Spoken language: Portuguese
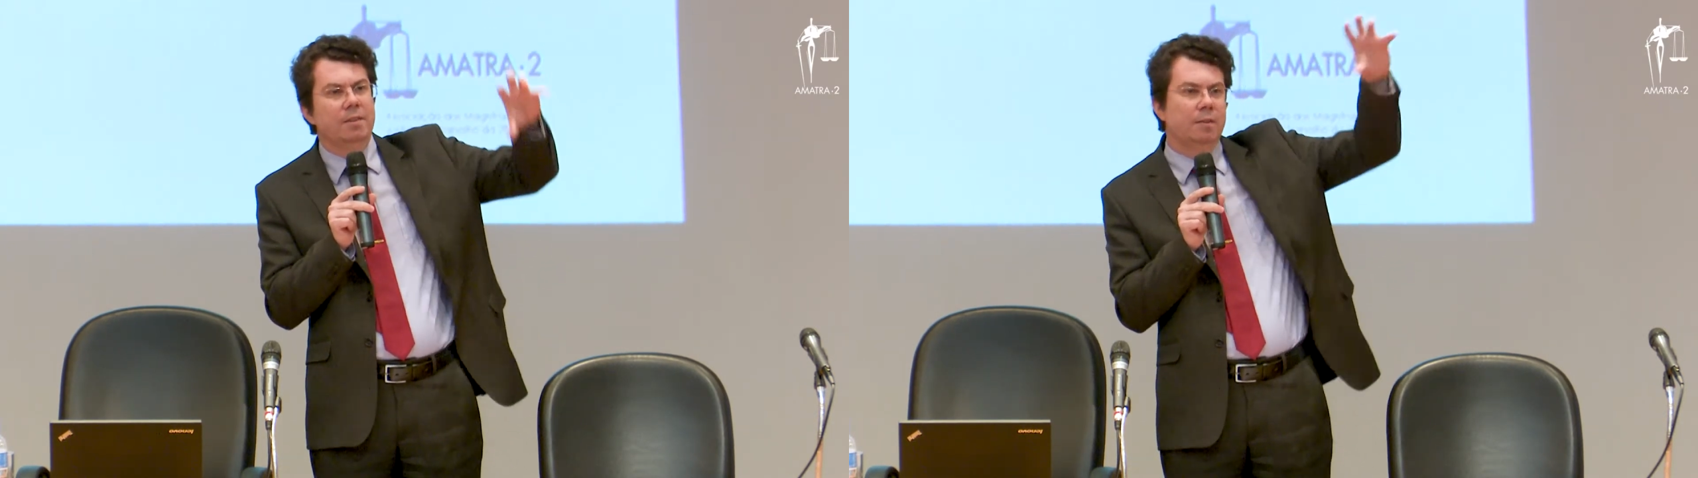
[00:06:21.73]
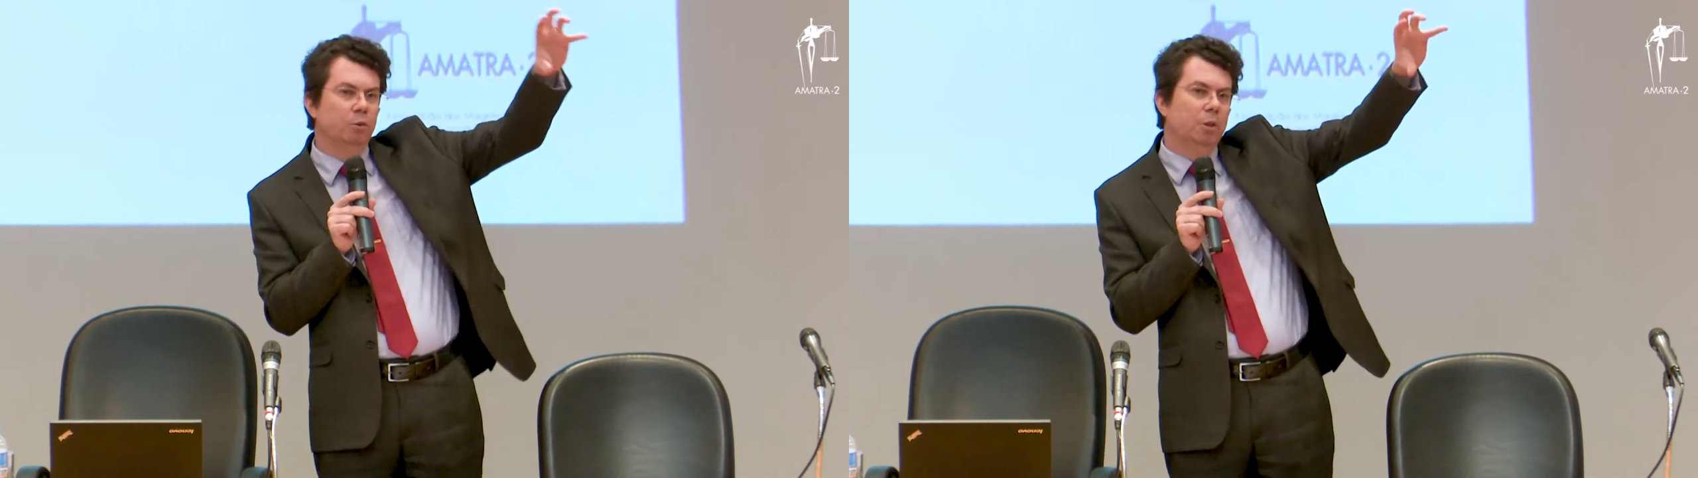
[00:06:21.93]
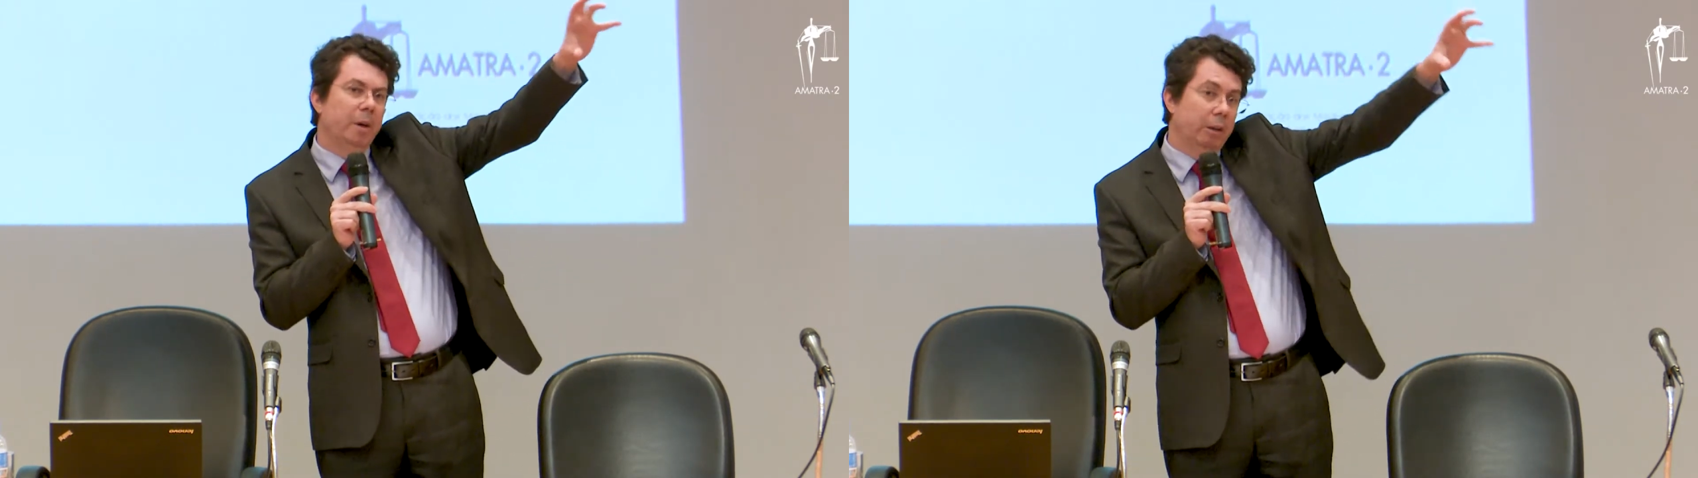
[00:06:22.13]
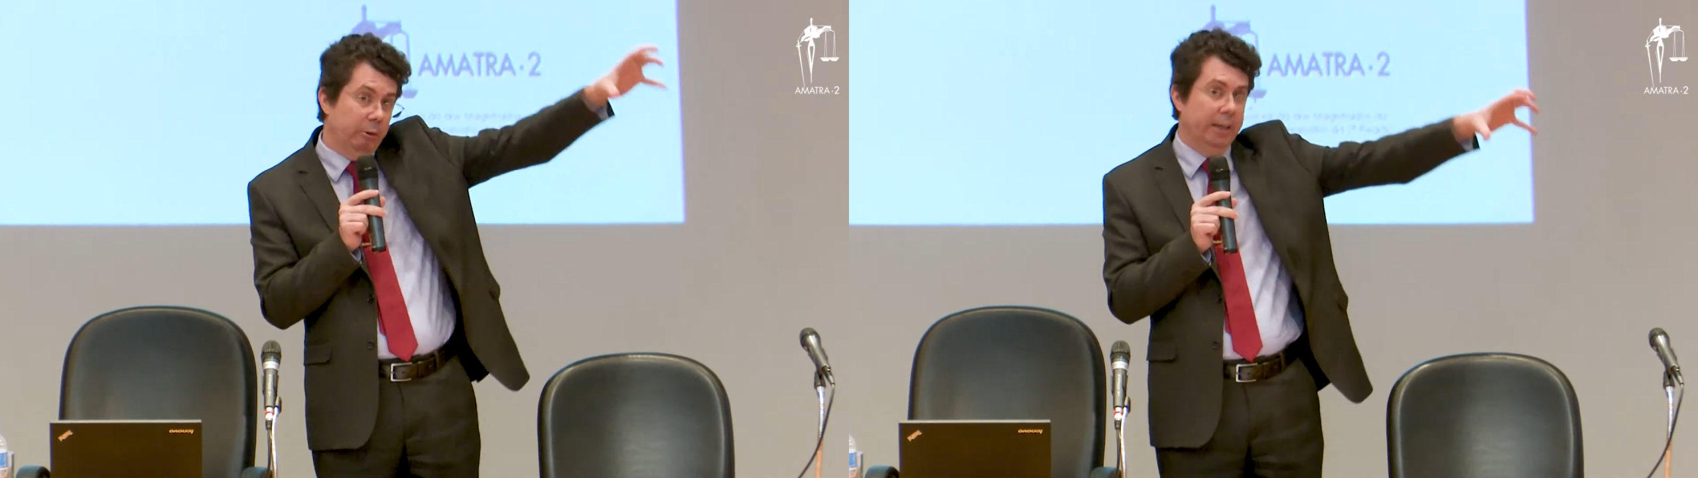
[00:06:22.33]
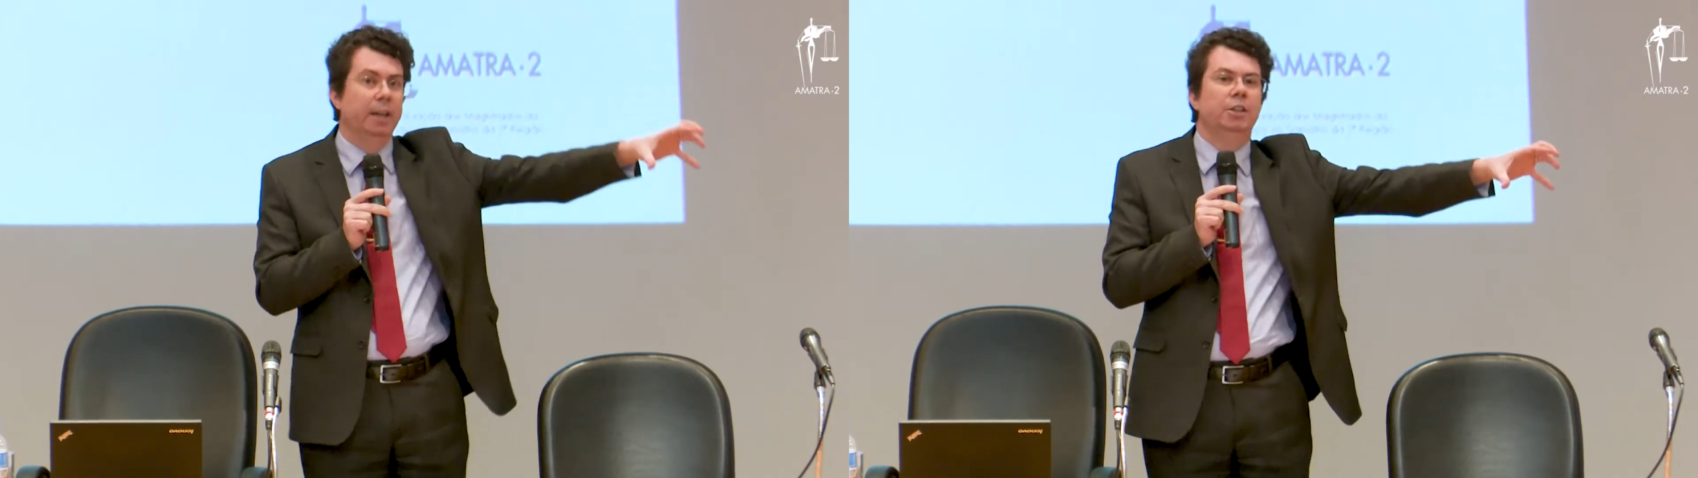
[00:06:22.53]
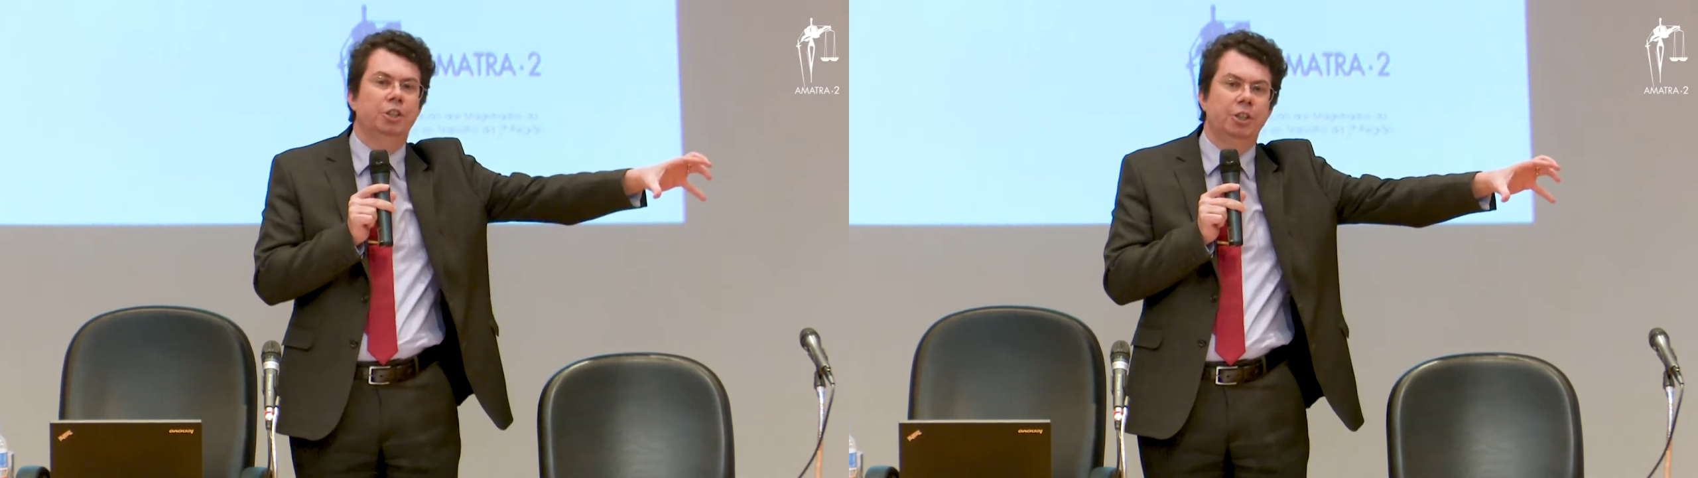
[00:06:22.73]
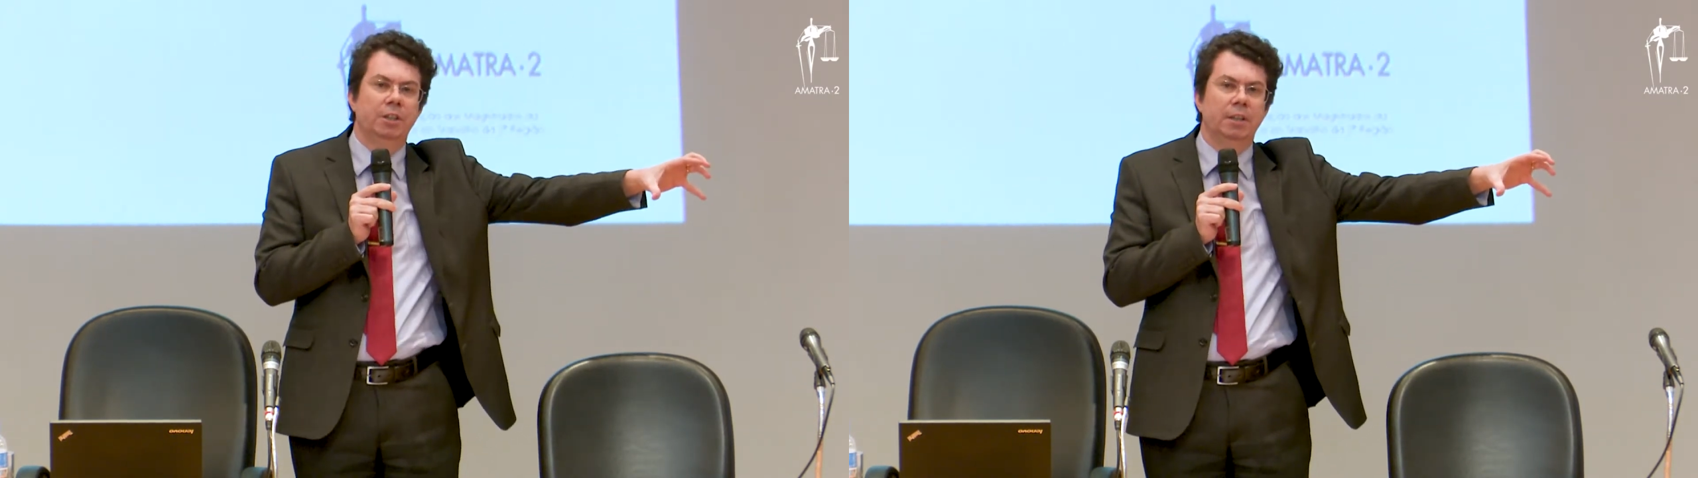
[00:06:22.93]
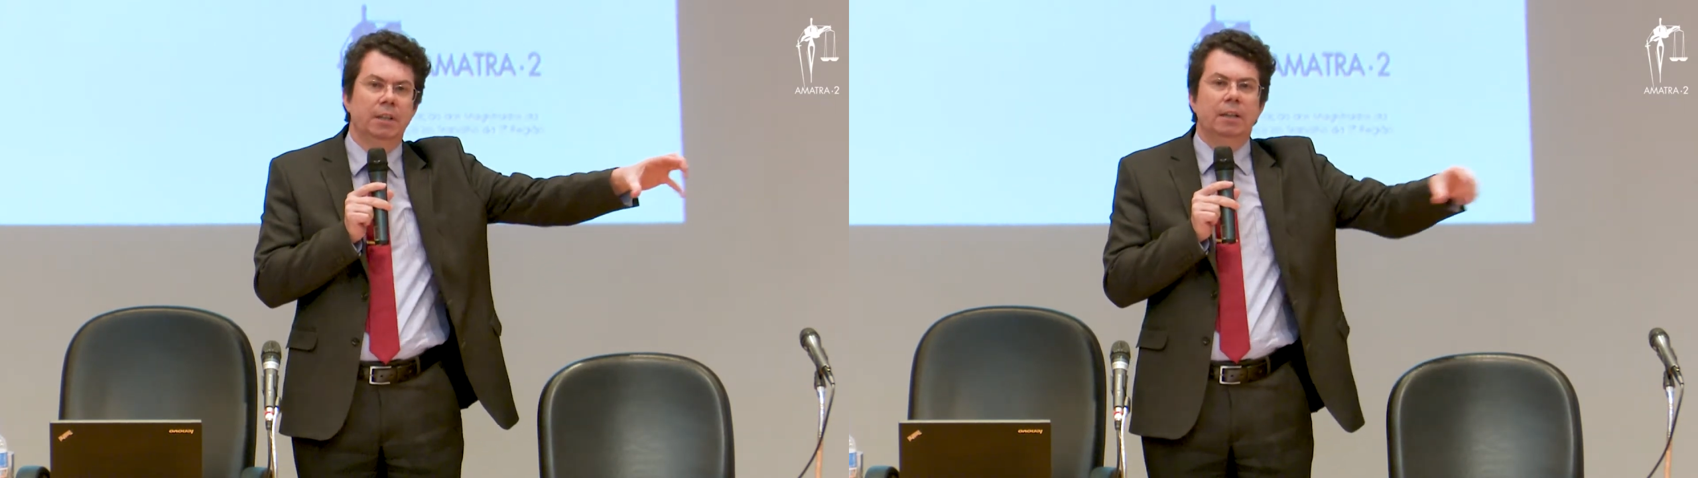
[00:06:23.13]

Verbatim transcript: segundo Immanuel Kant.